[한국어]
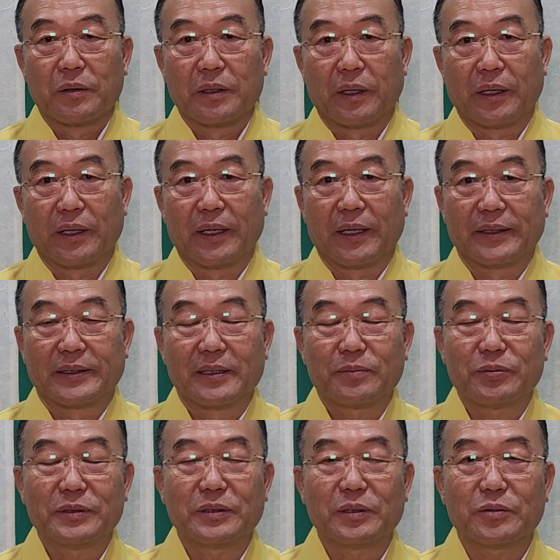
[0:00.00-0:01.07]

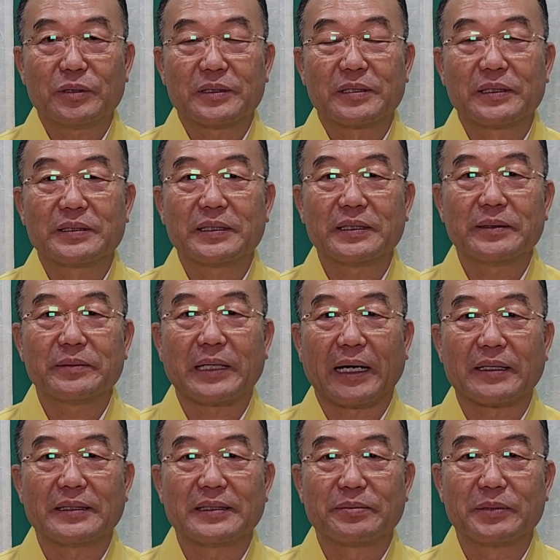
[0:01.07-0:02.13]
득분스쿨 스승님
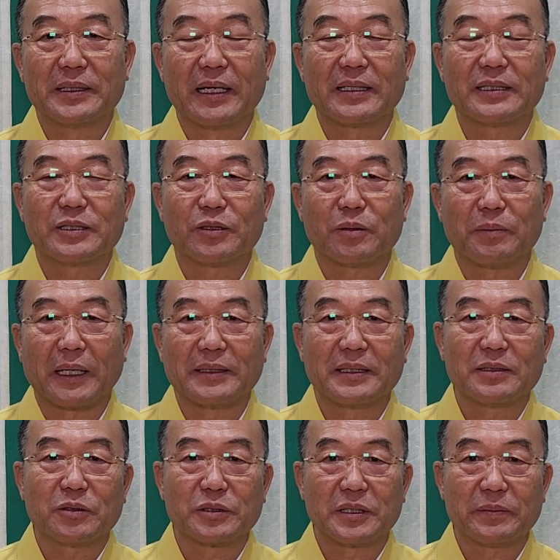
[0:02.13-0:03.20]
가르침을 내 것으로
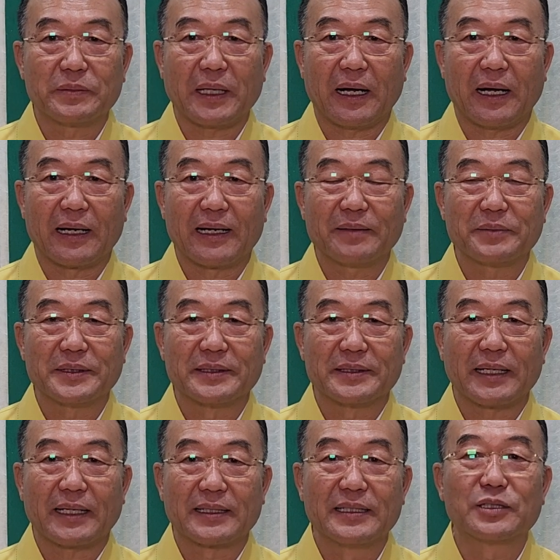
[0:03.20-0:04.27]
만들고 싶다. 그러면
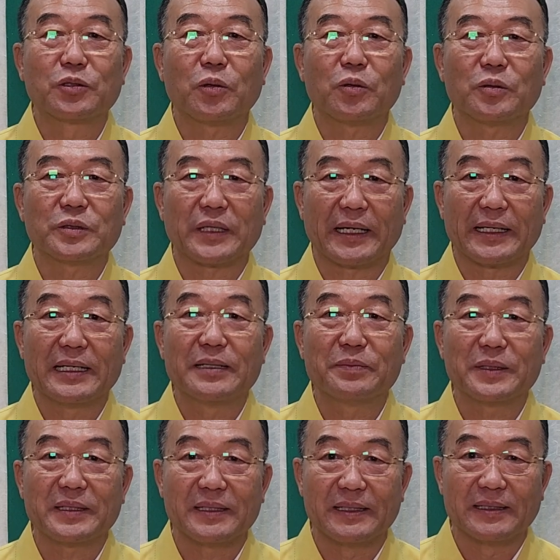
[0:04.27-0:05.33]
딱 기초공사
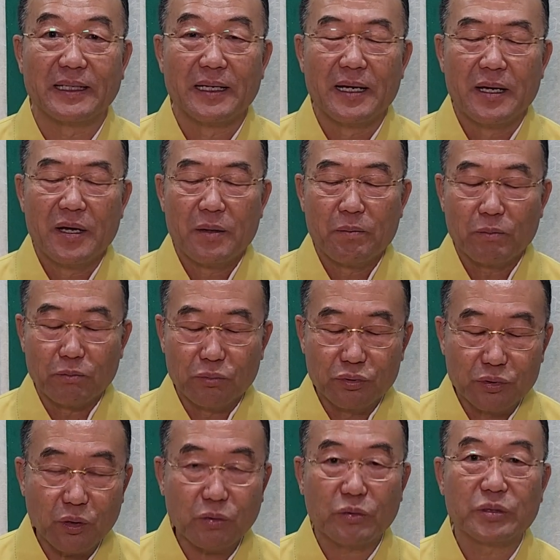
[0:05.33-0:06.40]
1번은
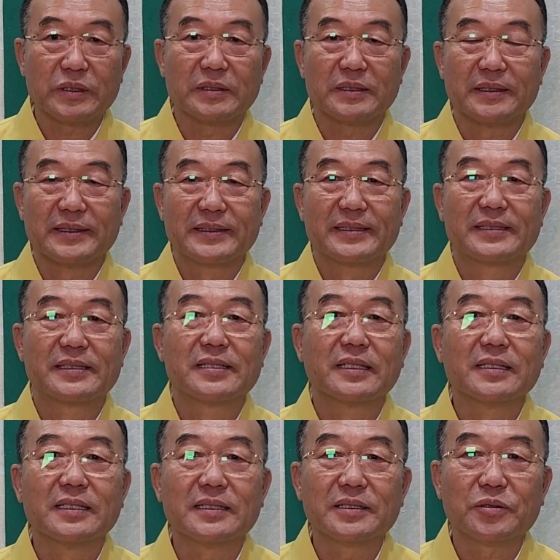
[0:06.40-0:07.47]
무조건
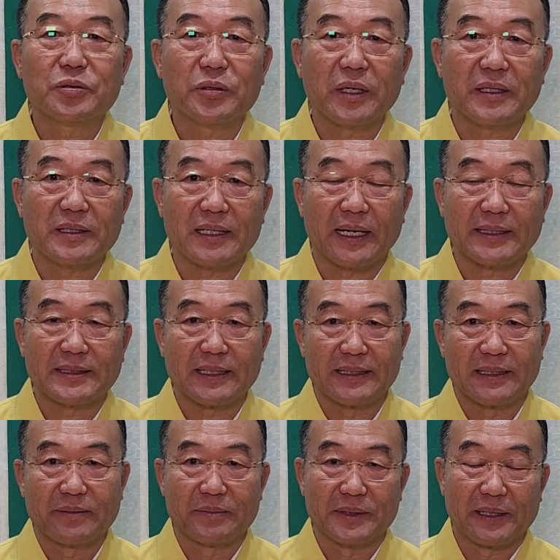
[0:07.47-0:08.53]
절 수행을
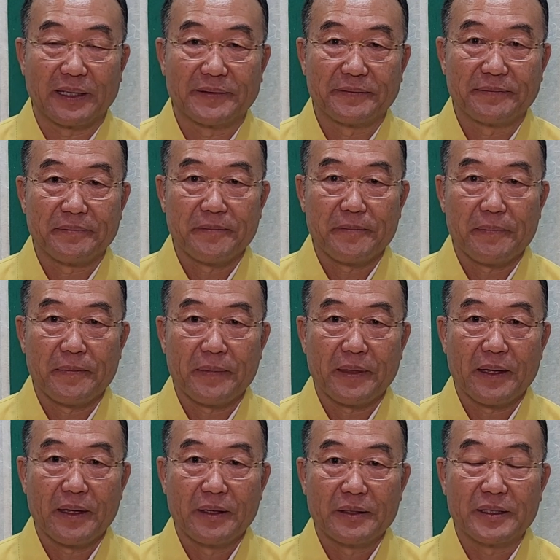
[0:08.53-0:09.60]
하셔야 됩니다.
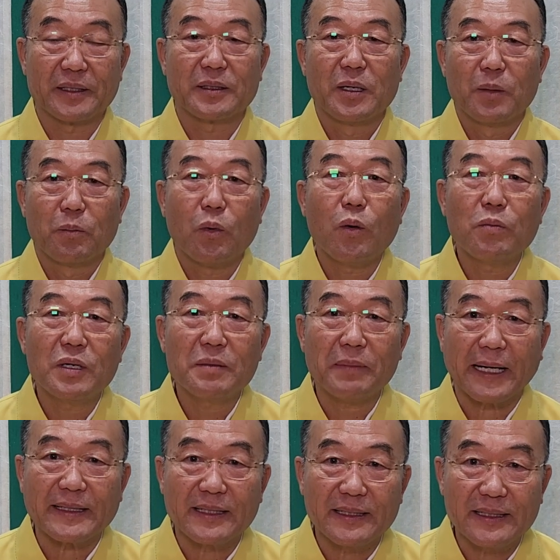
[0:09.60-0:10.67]
즉 몸을
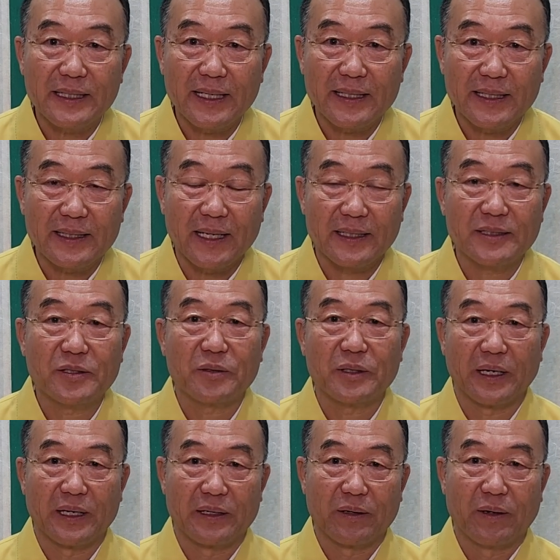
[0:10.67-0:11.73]
만드셔야 된다 이
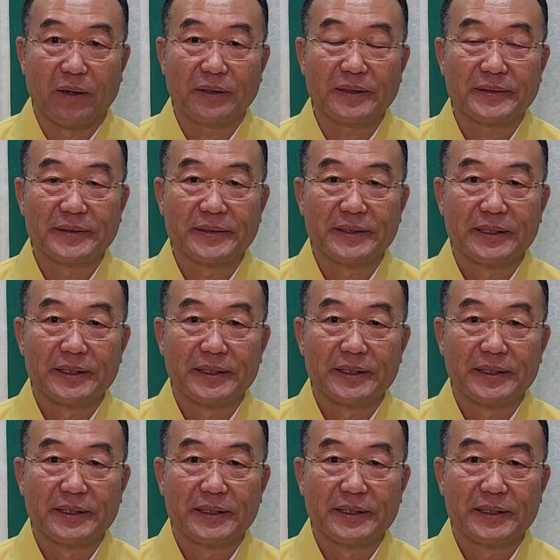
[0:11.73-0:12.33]
소리예요.